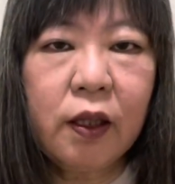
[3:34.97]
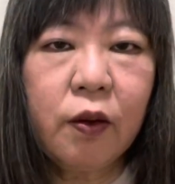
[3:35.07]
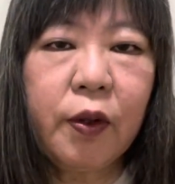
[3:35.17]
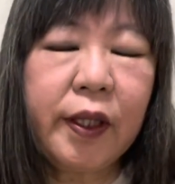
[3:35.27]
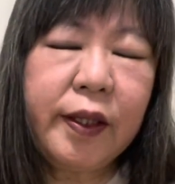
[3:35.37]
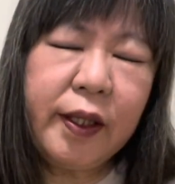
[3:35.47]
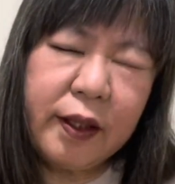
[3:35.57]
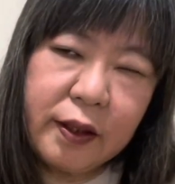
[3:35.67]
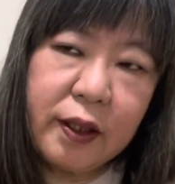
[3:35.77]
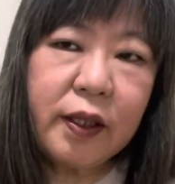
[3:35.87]
これ
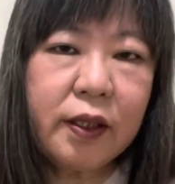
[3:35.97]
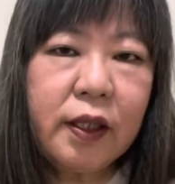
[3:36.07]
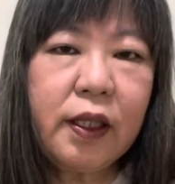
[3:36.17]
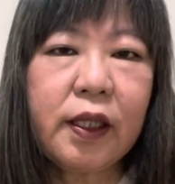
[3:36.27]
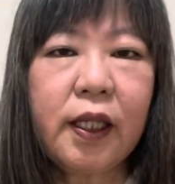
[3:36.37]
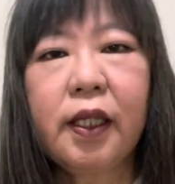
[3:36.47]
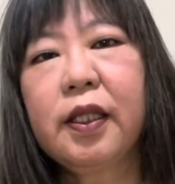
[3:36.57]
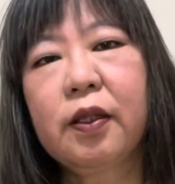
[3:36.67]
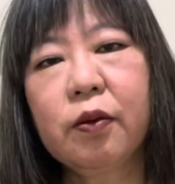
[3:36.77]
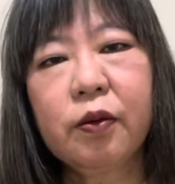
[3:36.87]
定期的に
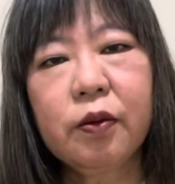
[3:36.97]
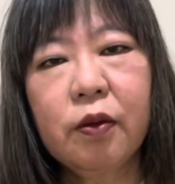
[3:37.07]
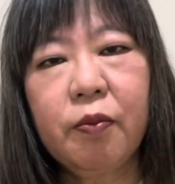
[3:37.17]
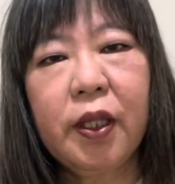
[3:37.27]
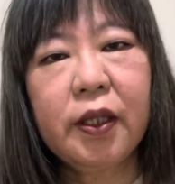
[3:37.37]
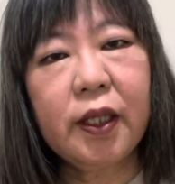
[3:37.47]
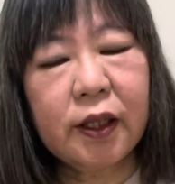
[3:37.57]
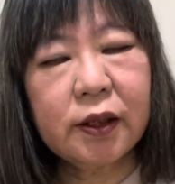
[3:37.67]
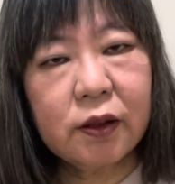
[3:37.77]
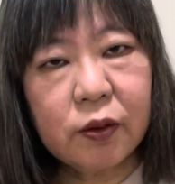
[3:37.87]
体のこと
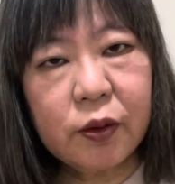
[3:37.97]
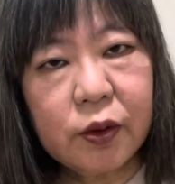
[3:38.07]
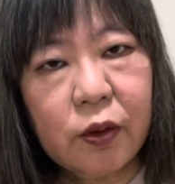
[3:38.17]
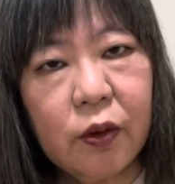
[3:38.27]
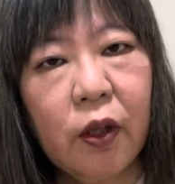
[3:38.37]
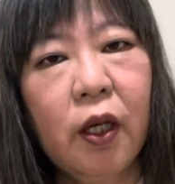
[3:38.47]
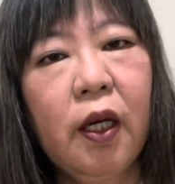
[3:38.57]
メンテナンスのこと、